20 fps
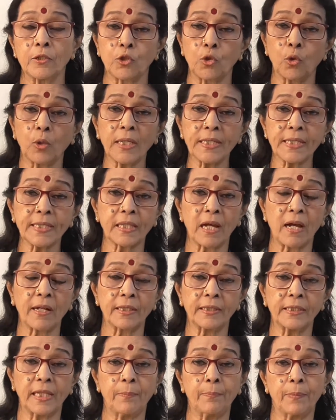
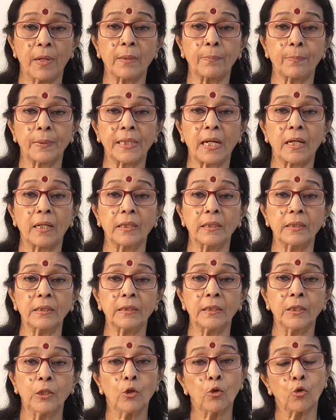சுகஸ்தானத்தை பார்ப்பதால்
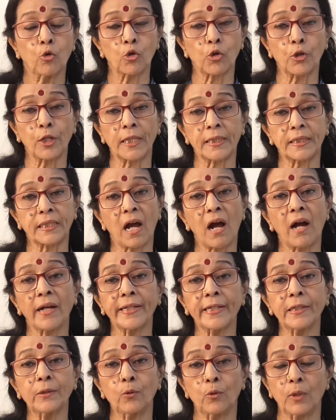உங்களுடைய
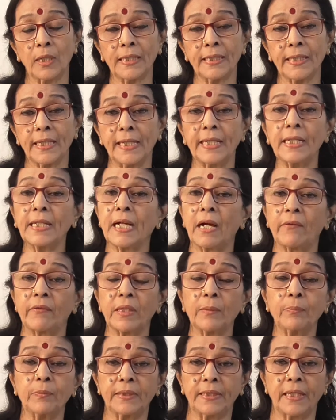தாயின் உடல்நிலையில்
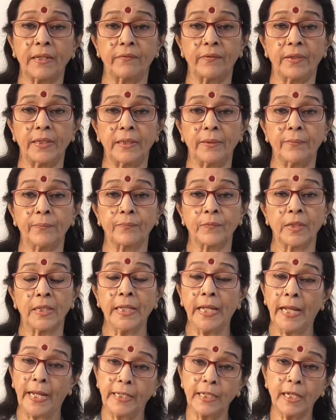கவனம் தேவை
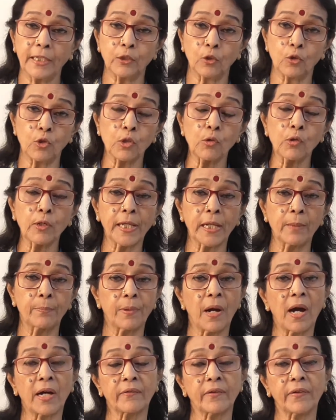ஏன்னா இந்த குருவுடைய
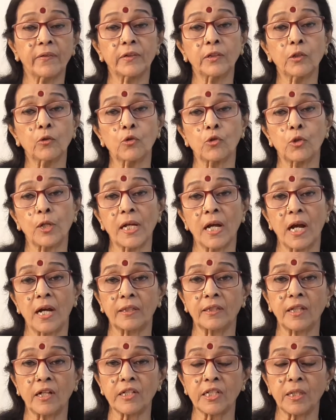பார்வை வந்து உங்களுடைய
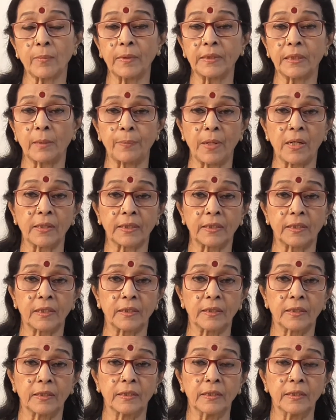அர்த்தாஷ்டமத்தை பார்க்கறது